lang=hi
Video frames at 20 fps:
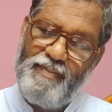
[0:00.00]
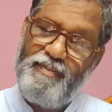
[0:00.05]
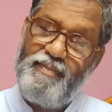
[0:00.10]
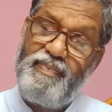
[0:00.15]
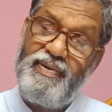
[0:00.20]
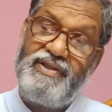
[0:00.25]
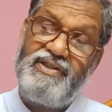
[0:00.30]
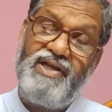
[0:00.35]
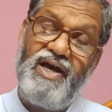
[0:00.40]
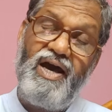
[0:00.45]

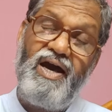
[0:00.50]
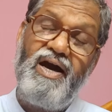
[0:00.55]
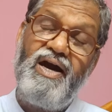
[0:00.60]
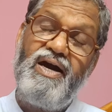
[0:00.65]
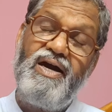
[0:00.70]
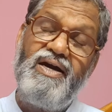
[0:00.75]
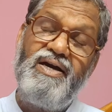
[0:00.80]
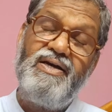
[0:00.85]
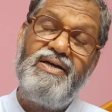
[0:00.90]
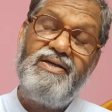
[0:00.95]
पिता
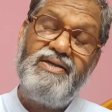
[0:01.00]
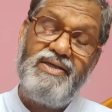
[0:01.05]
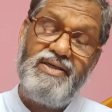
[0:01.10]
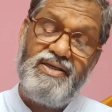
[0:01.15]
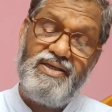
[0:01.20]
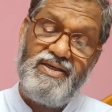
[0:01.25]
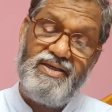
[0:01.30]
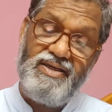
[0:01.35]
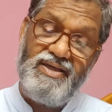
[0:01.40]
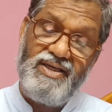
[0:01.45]

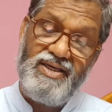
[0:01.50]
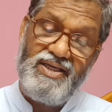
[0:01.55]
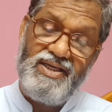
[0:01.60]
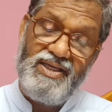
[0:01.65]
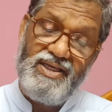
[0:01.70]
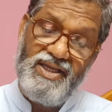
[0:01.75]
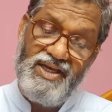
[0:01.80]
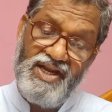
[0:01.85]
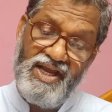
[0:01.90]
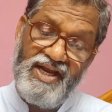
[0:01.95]

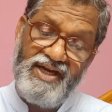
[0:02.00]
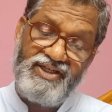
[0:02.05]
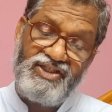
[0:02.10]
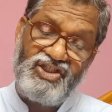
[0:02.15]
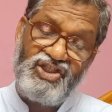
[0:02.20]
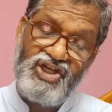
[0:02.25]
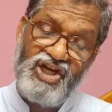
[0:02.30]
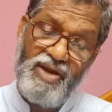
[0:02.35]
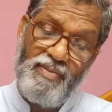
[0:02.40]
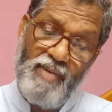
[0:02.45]
इन्हें
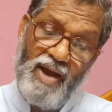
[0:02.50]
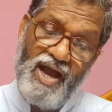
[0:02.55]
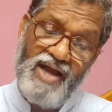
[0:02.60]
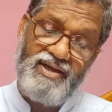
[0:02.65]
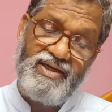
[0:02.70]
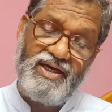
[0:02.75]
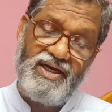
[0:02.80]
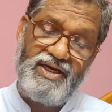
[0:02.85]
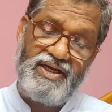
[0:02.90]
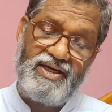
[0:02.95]
क्षमा
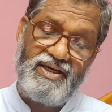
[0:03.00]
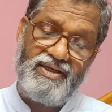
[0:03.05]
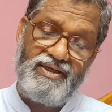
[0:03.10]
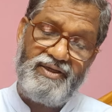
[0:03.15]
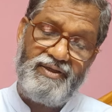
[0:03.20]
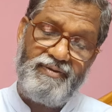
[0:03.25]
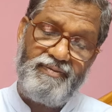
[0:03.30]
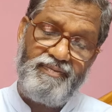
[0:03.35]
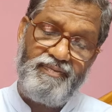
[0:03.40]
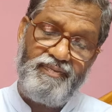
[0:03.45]
कर
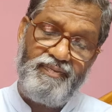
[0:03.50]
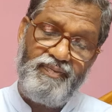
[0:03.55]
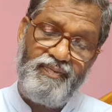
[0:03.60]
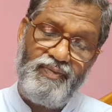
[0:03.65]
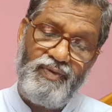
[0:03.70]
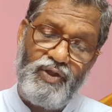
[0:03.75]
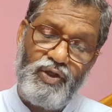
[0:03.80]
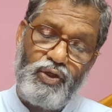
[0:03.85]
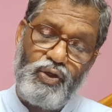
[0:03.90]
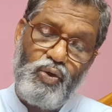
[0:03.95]

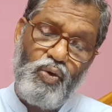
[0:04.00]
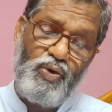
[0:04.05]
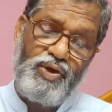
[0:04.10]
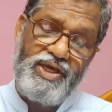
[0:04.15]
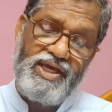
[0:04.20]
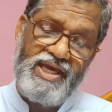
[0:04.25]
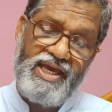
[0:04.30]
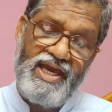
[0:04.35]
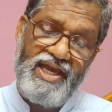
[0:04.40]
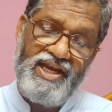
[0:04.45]

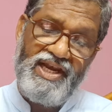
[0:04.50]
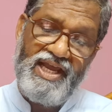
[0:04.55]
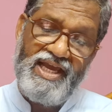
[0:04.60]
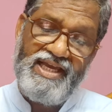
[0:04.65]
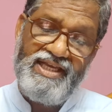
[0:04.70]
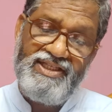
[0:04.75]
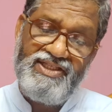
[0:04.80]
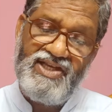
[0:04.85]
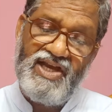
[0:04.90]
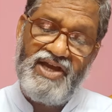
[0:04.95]
क्योंकि ये
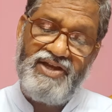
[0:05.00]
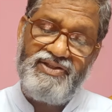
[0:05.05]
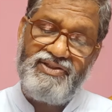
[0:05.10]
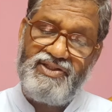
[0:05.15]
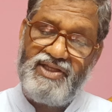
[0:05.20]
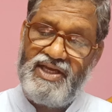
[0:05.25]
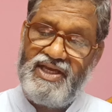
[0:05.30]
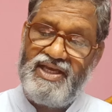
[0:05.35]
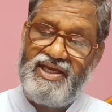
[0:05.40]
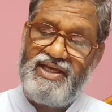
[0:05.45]
नहीं
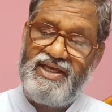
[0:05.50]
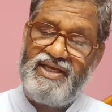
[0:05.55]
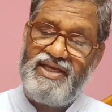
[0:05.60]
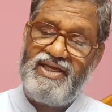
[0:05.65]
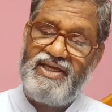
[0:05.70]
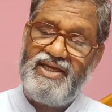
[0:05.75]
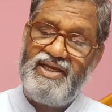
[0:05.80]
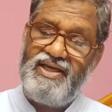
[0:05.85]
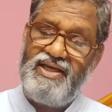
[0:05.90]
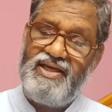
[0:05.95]
जानते हैं
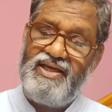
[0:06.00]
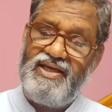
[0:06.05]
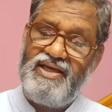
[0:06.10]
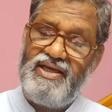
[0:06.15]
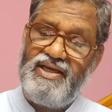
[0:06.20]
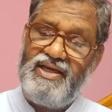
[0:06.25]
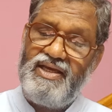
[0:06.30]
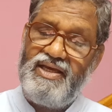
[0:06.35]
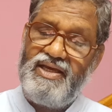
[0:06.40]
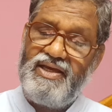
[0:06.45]

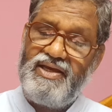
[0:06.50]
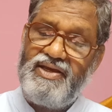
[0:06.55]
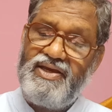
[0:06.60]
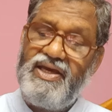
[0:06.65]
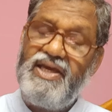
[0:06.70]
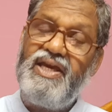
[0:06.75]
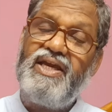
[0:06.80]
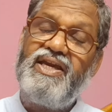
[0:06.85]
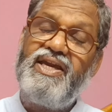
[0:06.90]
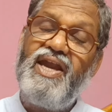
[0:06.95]

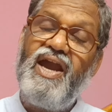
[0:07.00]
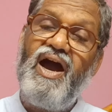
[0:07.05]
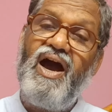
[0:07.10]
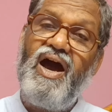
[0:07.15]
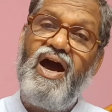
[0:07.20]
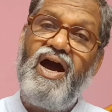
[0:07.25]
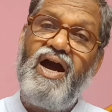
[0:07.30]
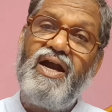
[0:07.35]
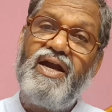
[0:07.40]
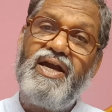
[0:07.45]
कि क्या
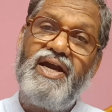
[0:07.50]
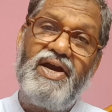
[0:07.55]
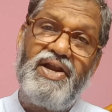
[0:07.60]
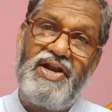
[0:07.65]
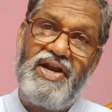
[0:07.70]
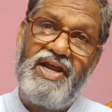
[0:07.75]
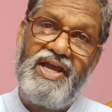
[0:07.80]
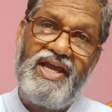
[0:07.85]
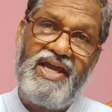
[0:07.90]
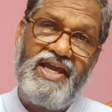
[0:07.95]
कर
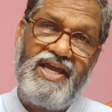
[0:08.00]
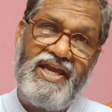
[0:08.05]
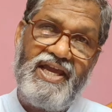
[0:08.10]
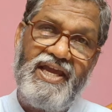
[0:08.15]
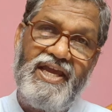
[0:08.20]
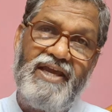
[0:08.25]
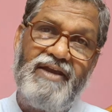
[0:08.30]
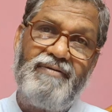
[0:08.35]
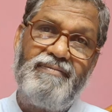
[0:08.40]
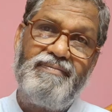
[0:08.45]
रहे हैं